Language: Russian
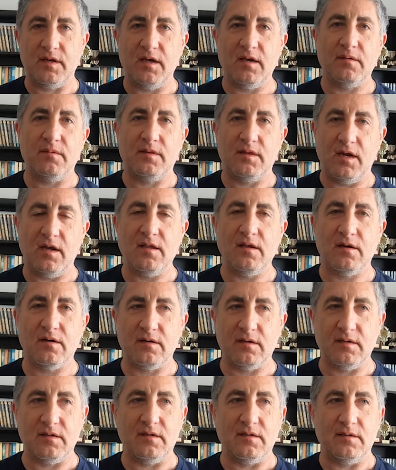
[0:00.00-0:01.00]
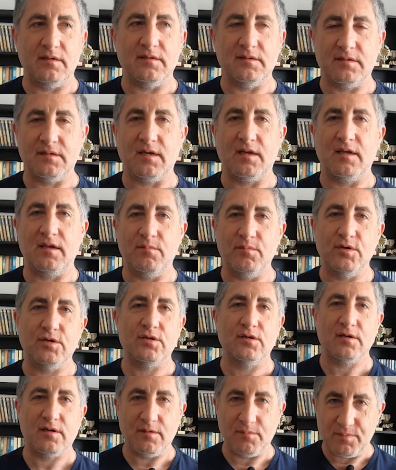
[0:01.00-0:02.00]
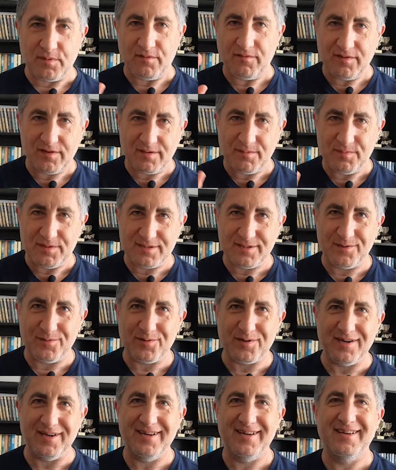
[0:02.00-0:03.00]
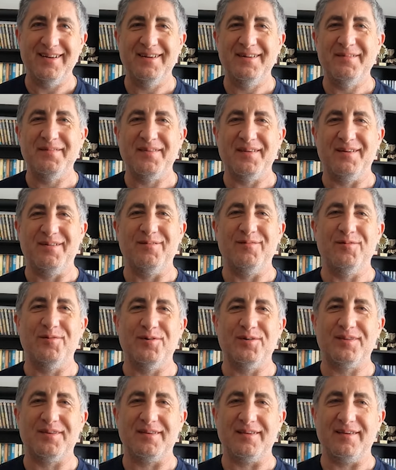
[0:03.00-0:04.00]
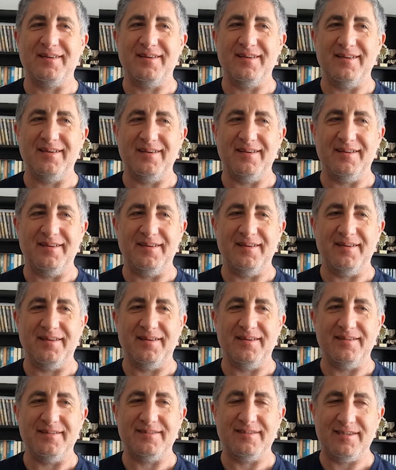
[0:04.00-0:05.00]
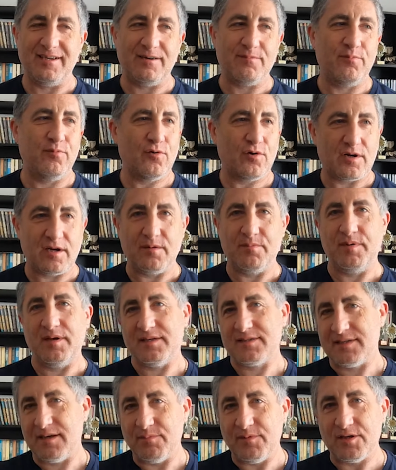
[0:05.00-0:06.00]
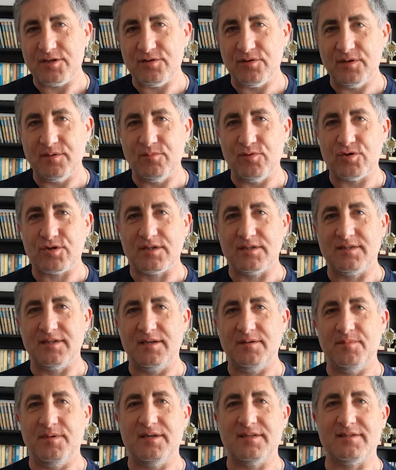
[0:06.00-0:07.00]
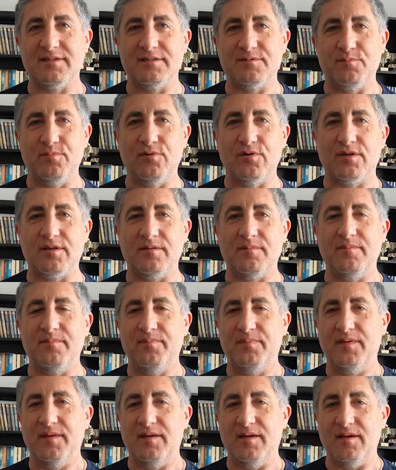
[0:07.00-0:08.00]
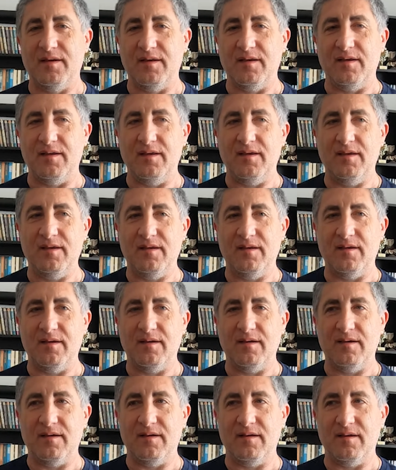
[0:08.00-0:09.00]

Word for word: тренер э, Сергей Мищенко, привет тебе, Серега. Вот, и, и с тех пор как бы я сам начал немножко заниматься спортом, и